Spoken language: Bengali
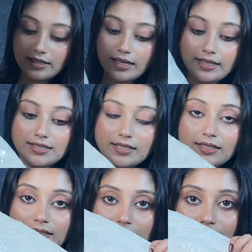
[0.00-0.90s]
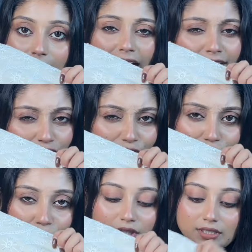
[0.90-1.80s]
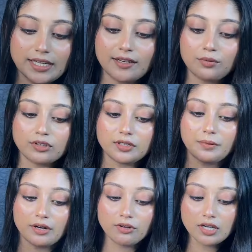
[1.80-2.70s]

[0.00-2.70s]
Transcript: এই যে কাইন্ড অফ ধুতি স্টাইল বলতে পারো